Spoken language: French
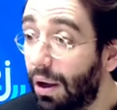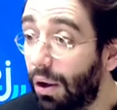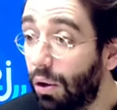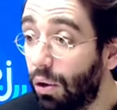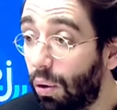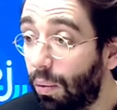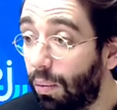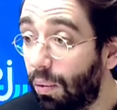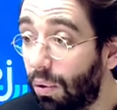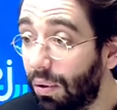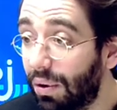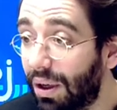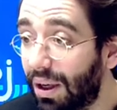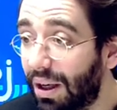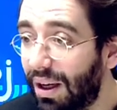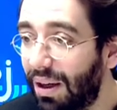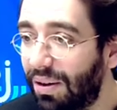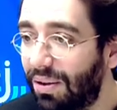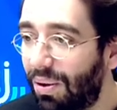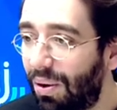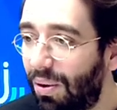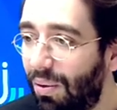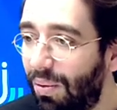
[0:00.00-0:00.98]
de
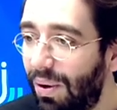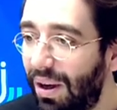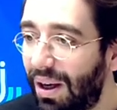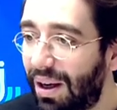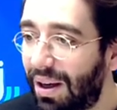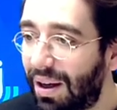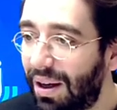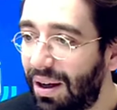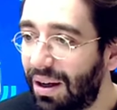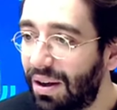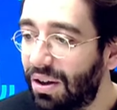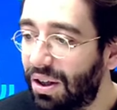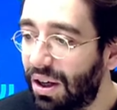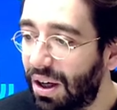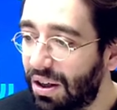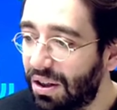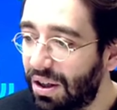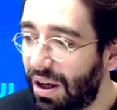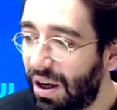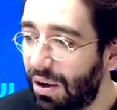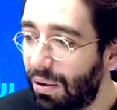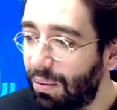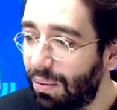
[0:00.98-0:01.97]
montrer celui qui
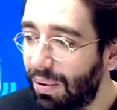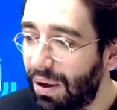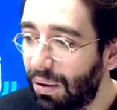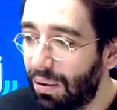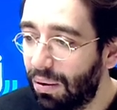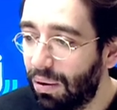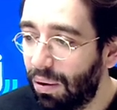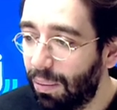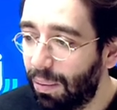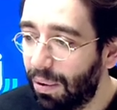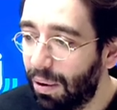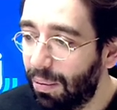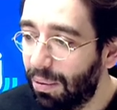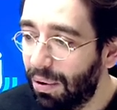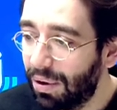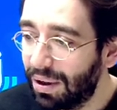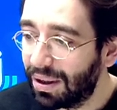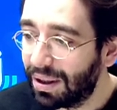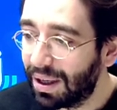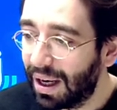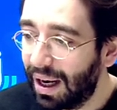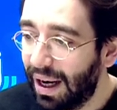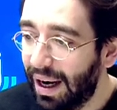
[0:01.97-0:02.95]
cherchait à nuire au peuple
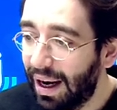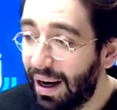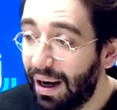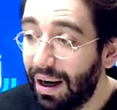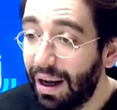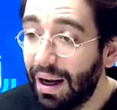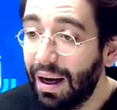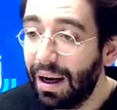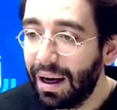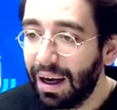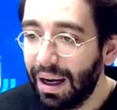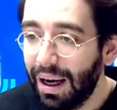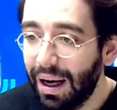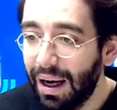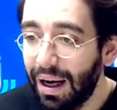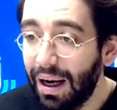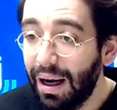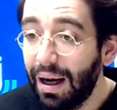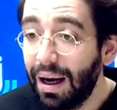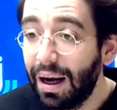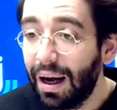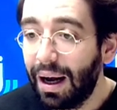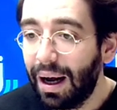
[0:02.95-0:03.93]
d'Israël
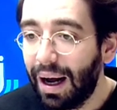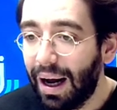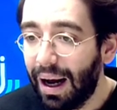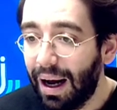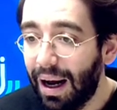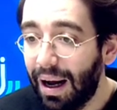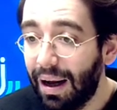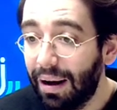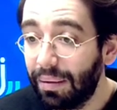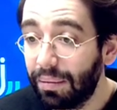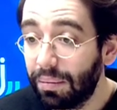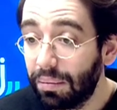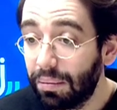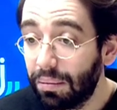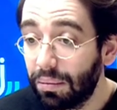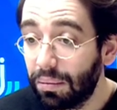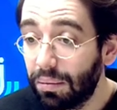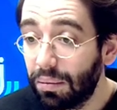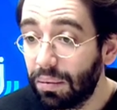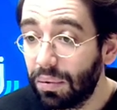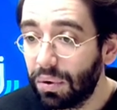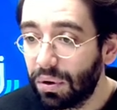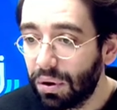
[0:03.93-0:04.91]
et à
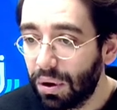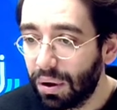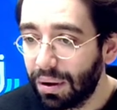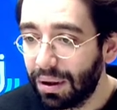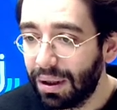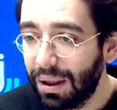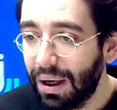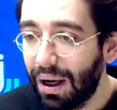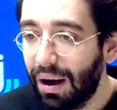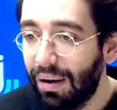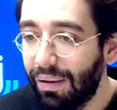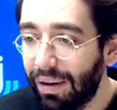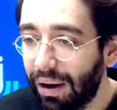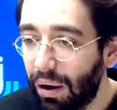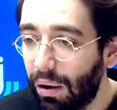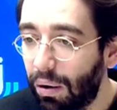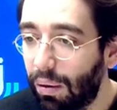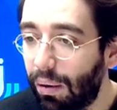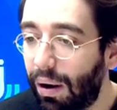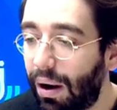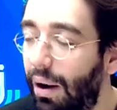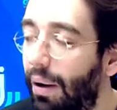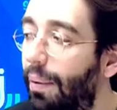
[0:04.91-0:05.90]
sortir avec
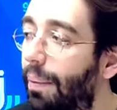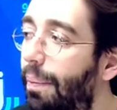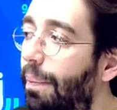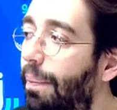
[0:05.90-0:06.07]
gloire.